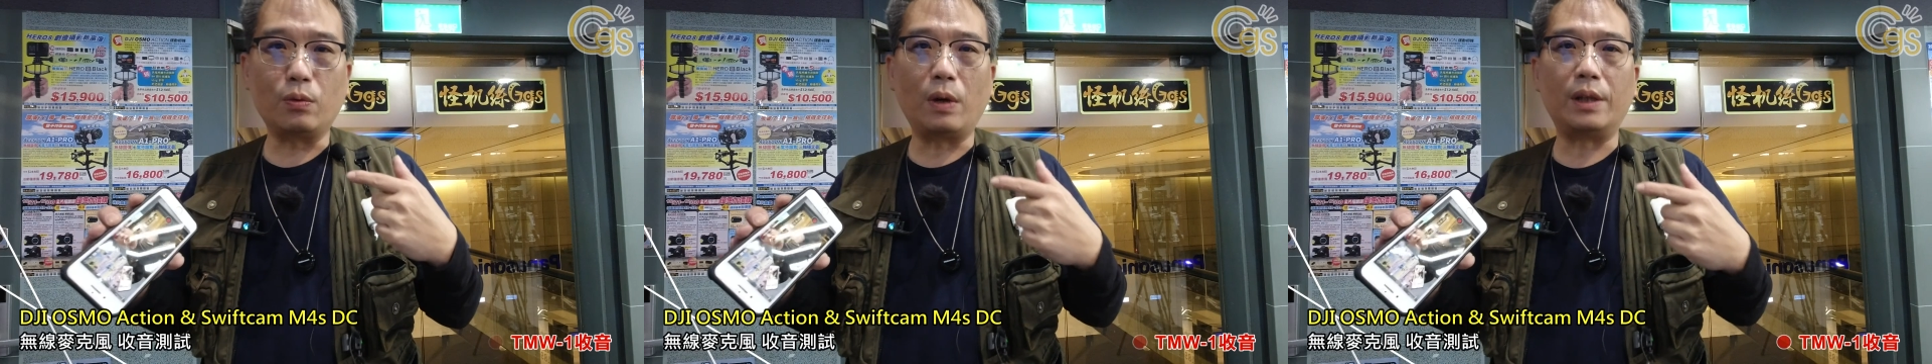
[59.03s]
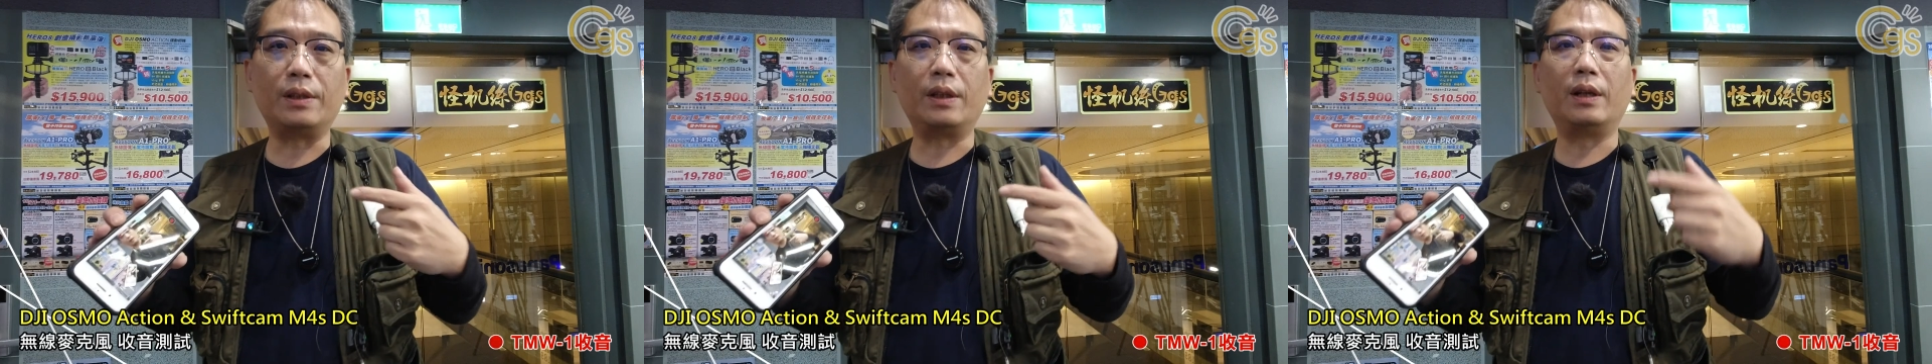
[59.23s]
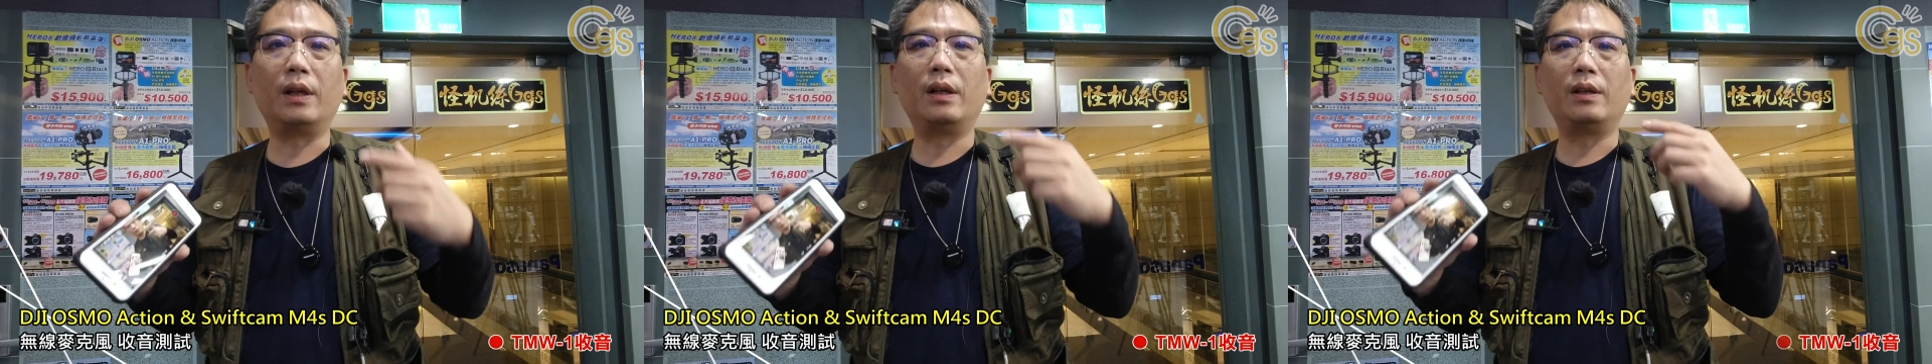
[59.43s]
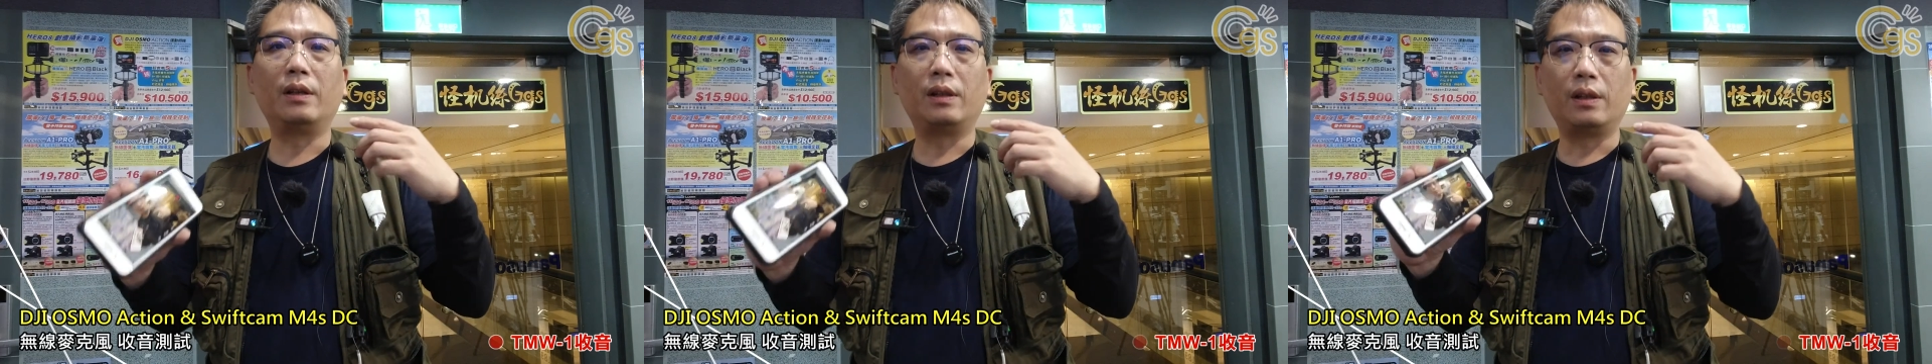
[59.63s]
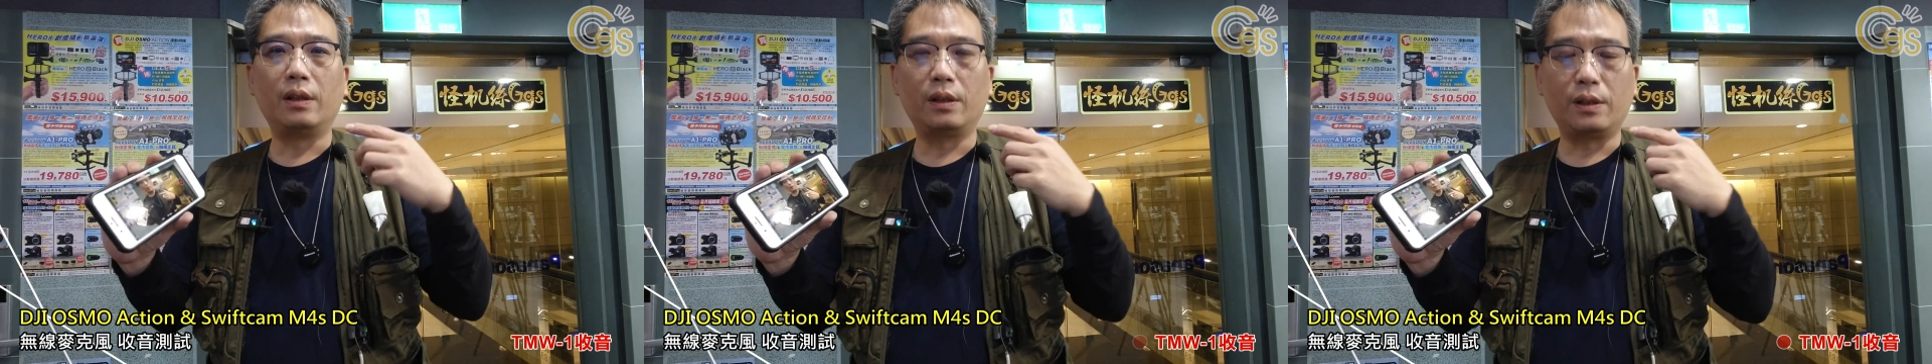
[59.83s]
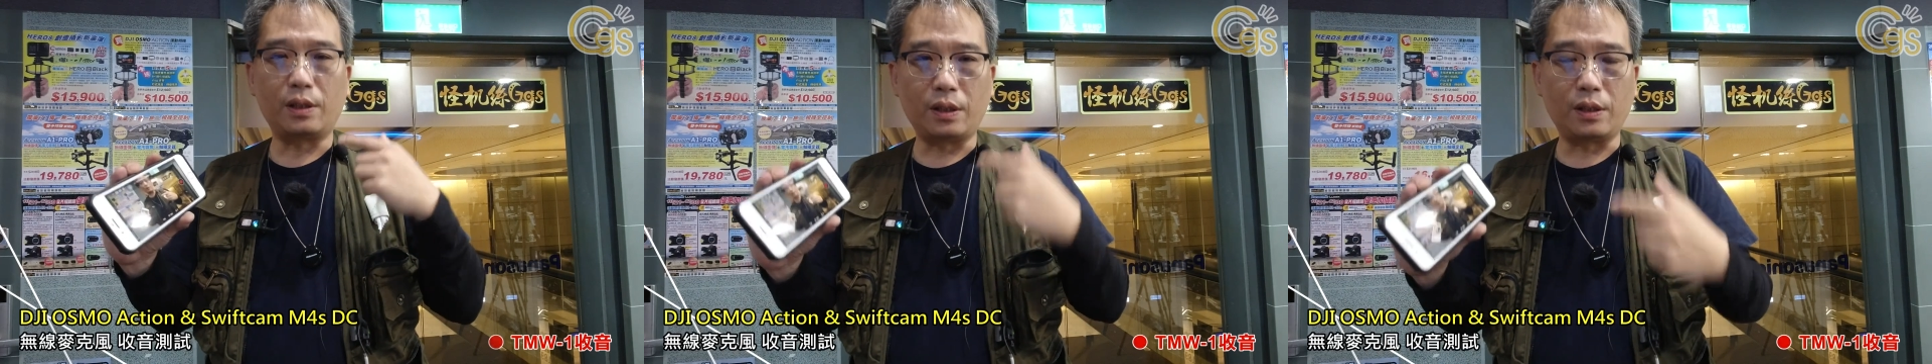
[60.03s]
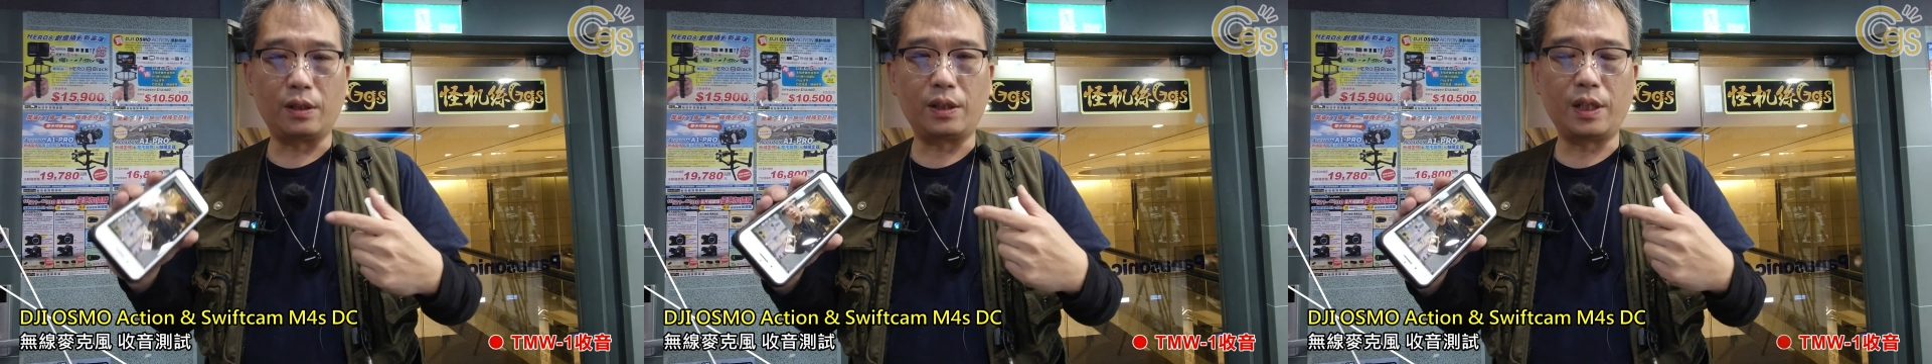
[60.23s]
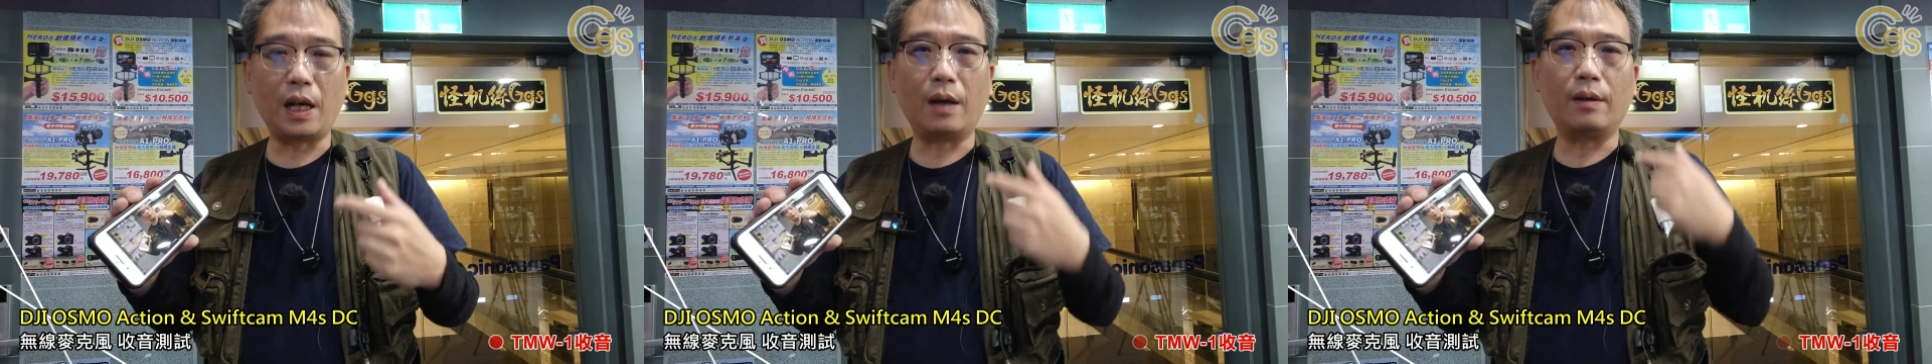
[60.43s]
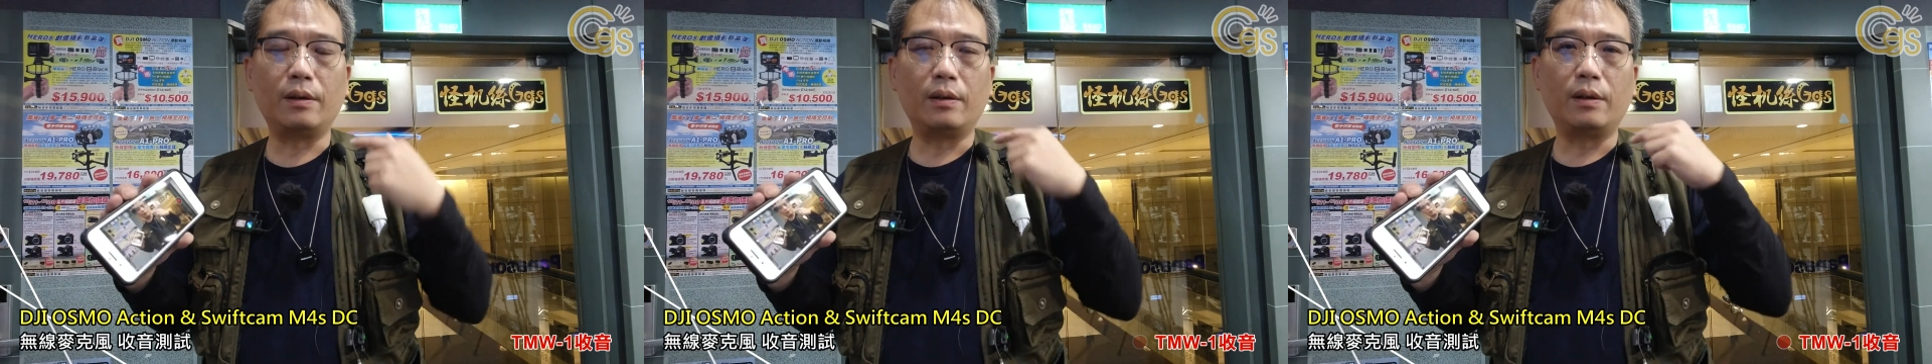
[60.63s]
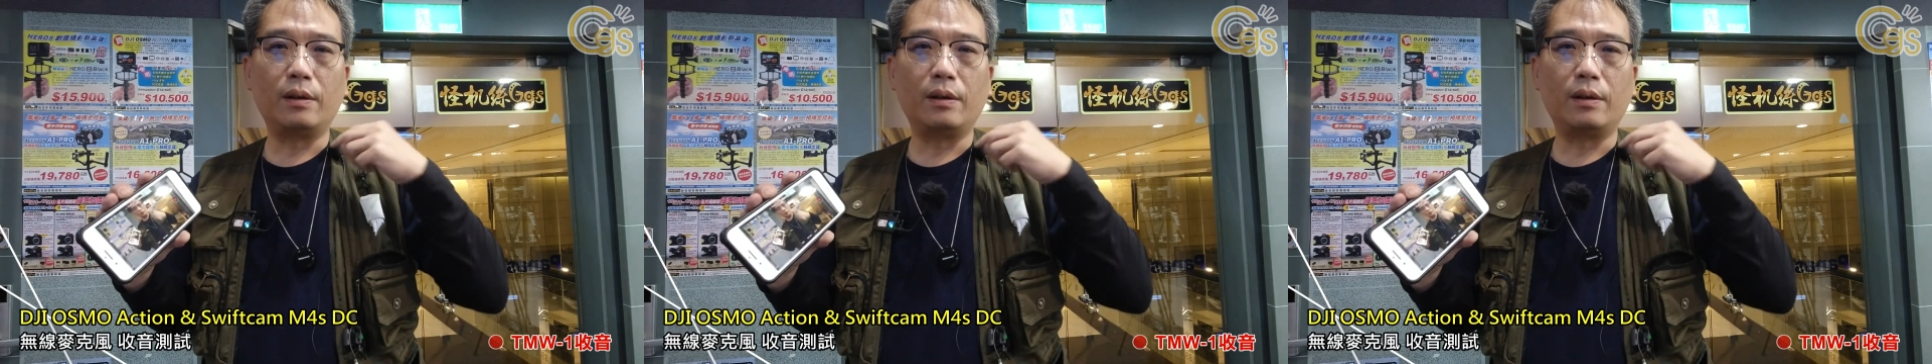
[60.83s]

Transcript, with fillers: d One 的指向